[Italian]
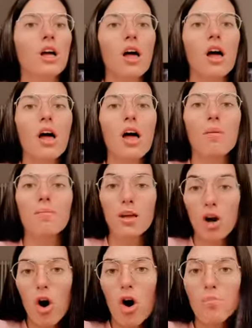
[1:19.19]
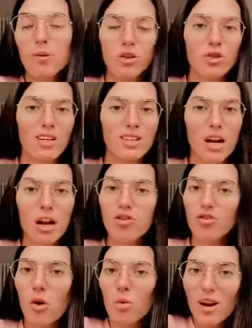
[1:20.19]
Eh, però possono entrare in
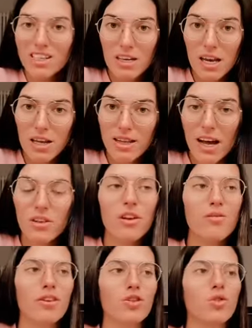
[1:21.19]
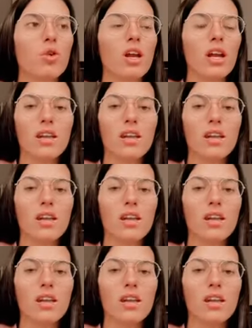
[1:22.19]
gioco una serie di altri fattori.